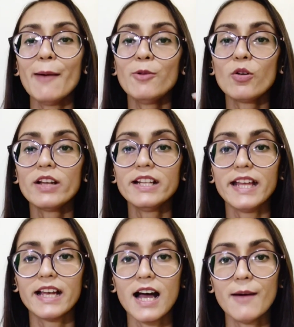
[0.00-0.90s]
आप लोगों ने
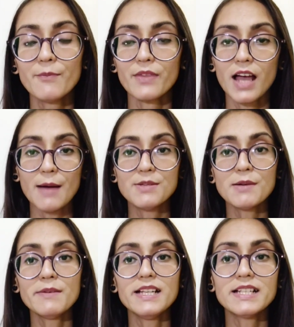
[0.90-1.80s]
देखा आप
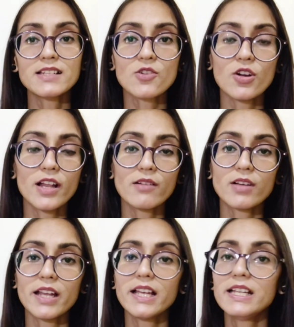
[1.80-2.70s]
जब नीचे स्क्रॉल
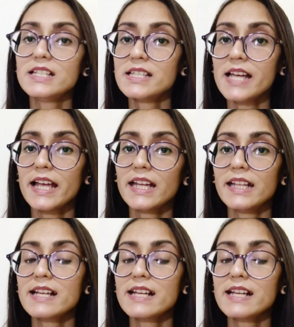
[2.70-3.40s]
डाउन करेंगे नीचे जाएंगे